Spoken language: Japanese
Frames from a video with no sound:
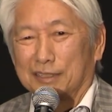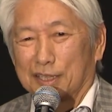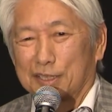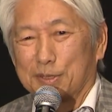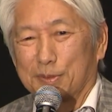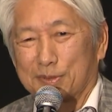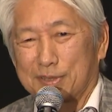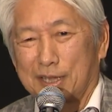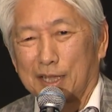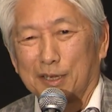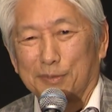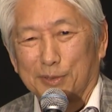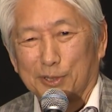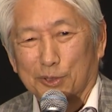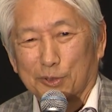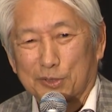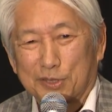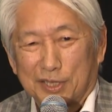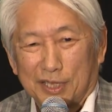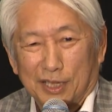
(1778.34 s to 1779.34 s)
なっちゃう最後ま
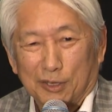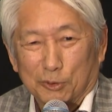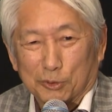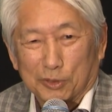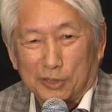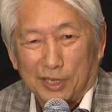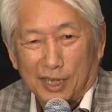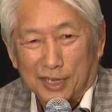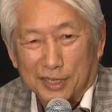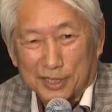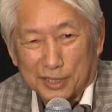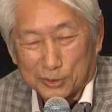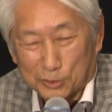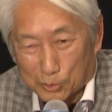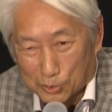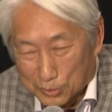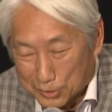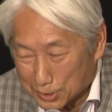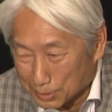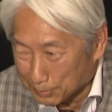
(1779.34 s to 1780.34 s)
でお付き合い本当にありがと
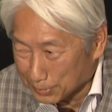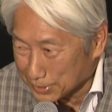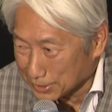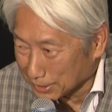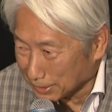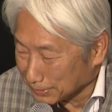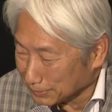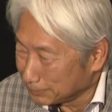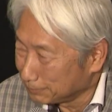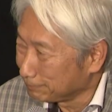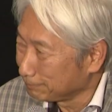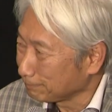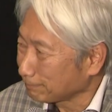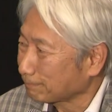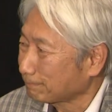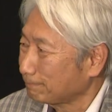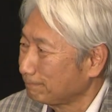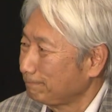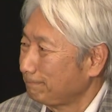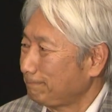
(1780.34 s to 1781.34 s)
うございまし
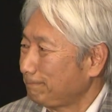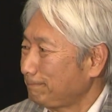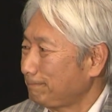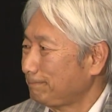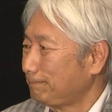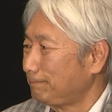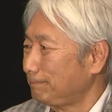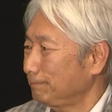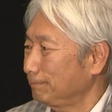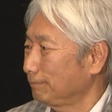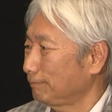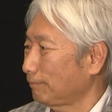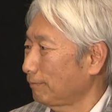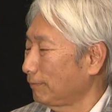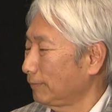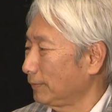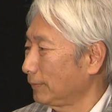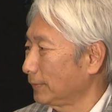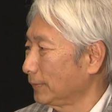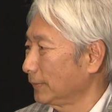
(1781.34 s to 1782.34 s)
た。もしかしたらしたらね、
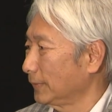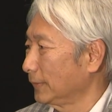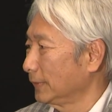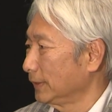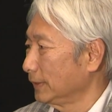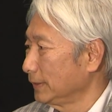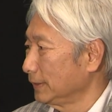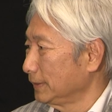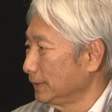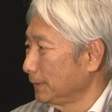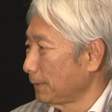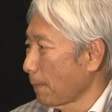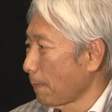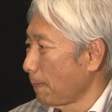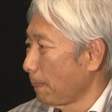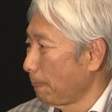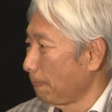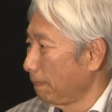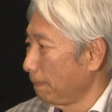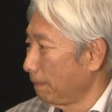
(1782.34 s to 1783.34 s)
ジョン・フォード監督の
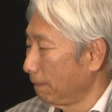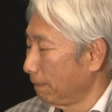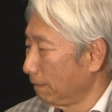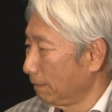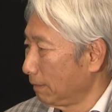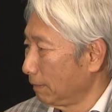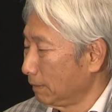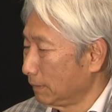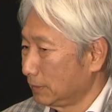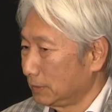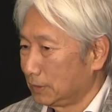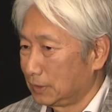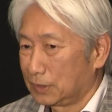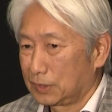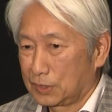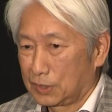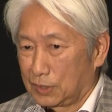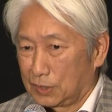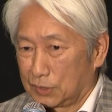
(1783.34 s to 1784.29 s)
ファンの方もいらっしゃると思うん